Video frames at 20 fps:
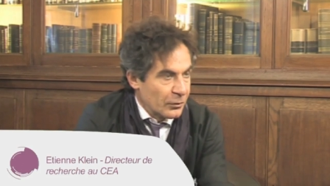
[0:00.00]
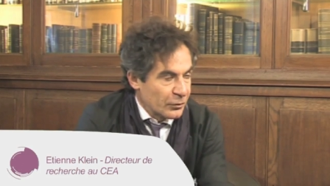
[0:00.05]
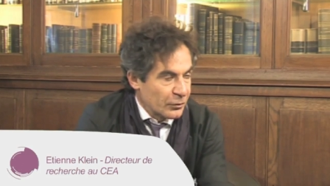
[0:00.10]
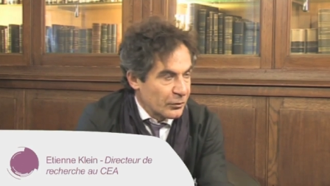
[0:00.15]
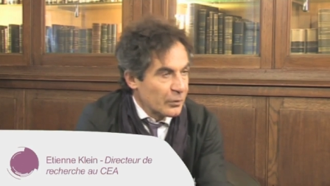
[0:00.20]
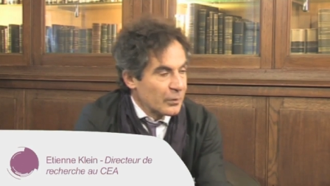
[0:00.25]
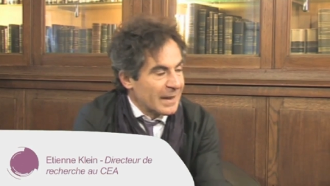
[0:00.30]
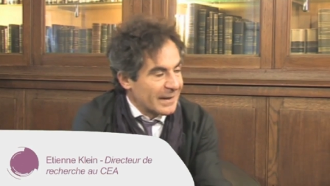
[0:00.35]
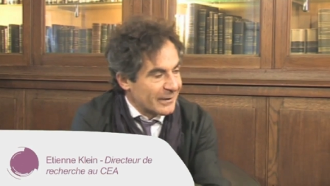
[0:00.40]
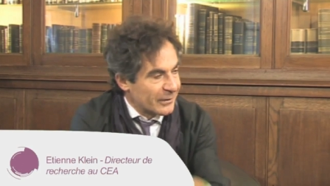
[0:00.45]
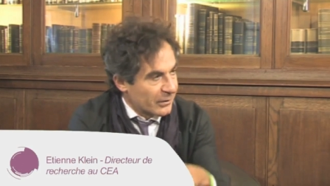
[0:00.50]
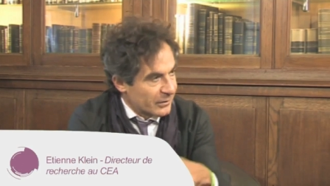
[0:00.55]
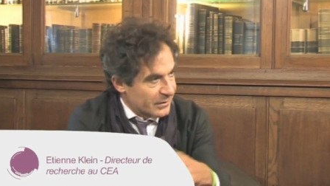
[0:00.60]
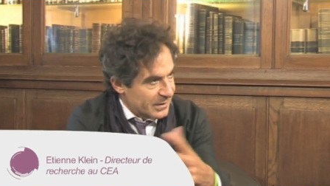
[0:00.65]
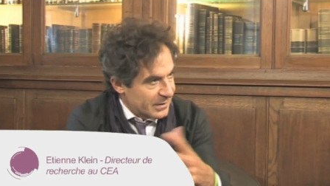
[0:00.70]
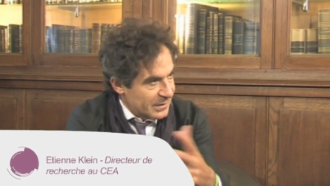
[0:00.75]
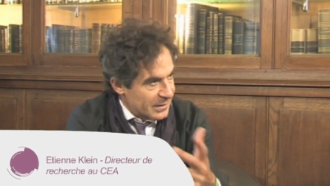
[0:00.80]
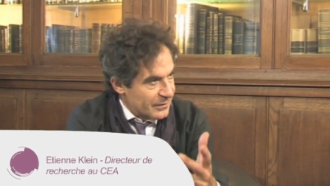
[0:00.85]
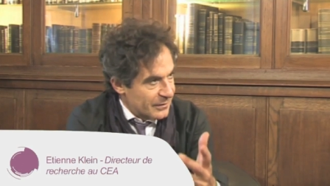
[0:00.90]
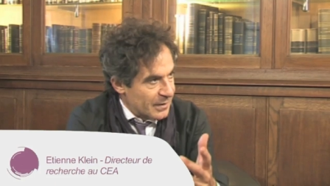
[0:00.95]
en tout cas on a
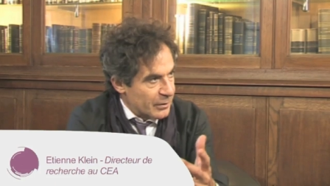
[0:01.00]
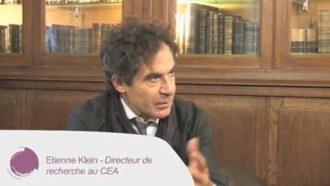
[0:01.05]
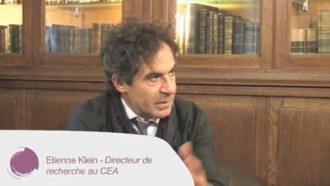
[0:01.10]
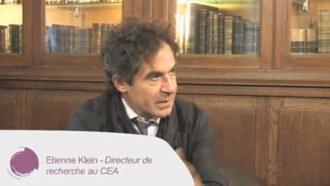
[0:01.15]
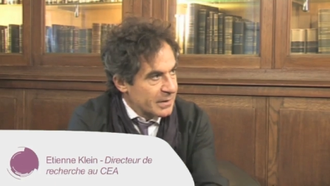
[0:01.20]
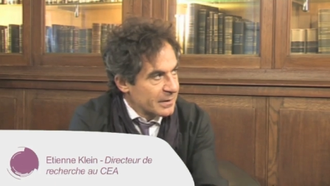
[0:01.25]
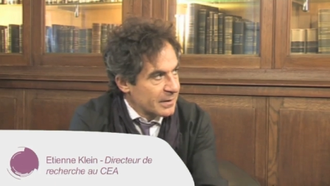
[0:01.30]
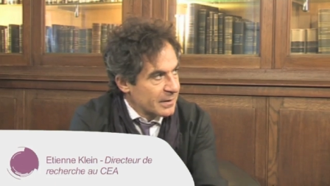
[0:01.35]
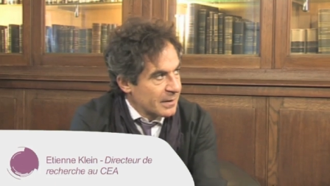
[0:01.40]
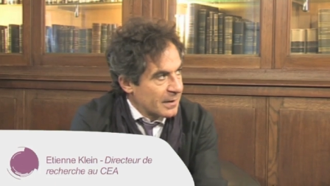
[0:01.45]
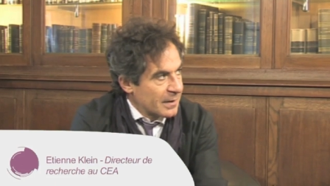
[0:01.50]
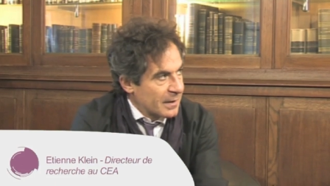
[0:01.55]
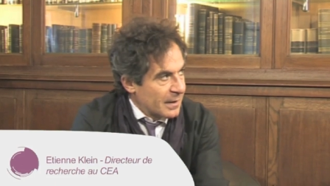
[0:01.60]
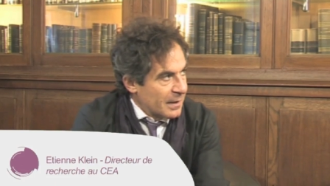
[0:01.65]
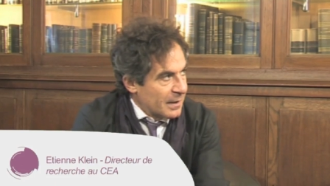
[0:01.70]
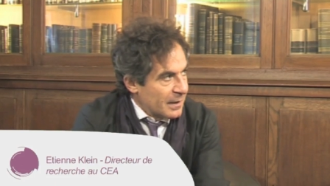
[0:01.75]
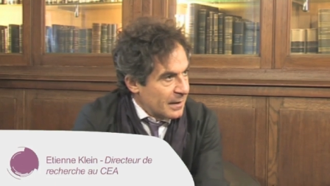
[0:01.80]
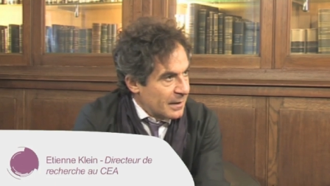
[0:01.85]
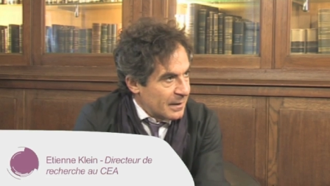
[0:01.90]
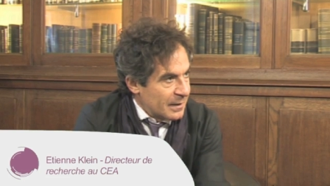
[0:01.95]
tenté de l'évaluer,
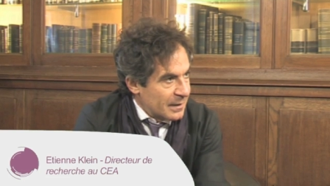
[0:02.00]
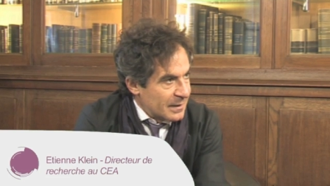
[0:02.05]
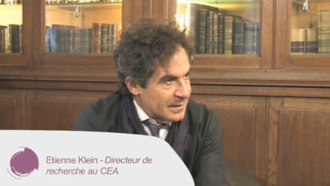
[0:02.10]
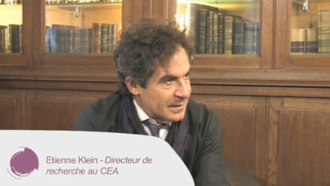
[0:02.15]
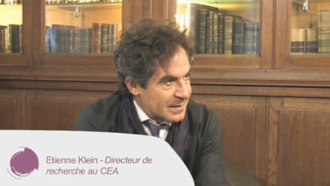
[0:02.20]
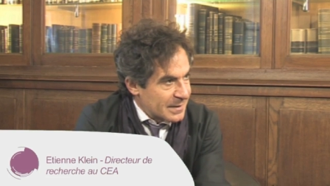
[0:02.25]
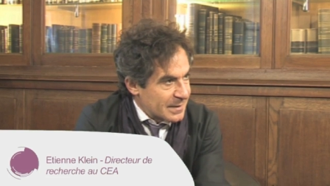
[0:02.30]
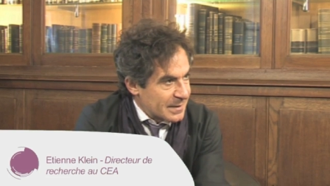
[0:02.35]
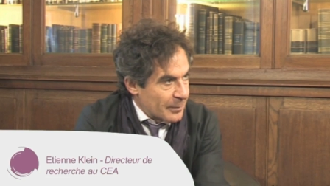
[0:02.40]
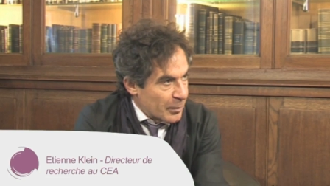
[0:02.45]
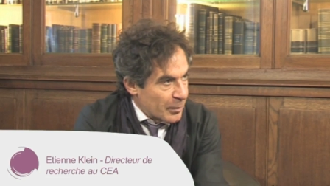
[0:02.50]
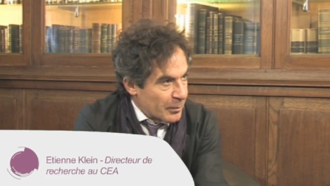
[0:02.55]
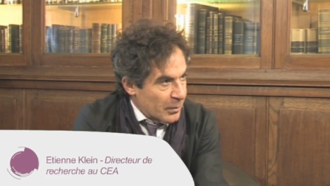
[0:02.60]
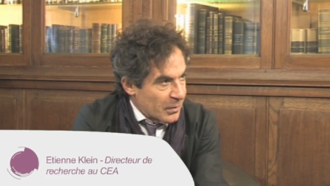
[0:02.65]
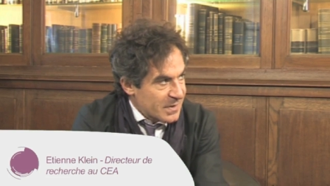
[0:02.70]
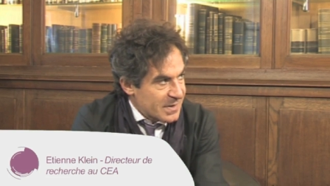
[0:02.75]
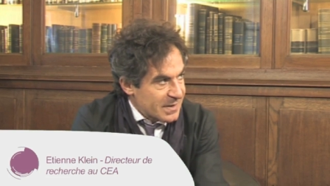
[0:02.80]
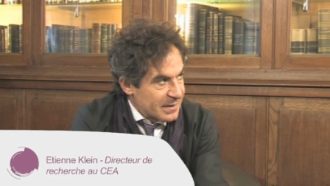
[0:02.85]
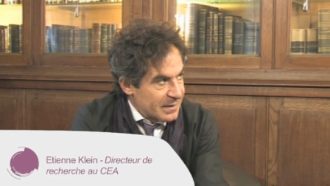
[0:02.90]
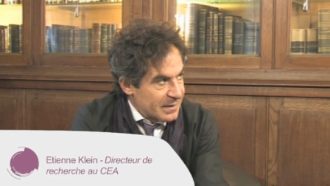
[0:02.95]
et c'est simplement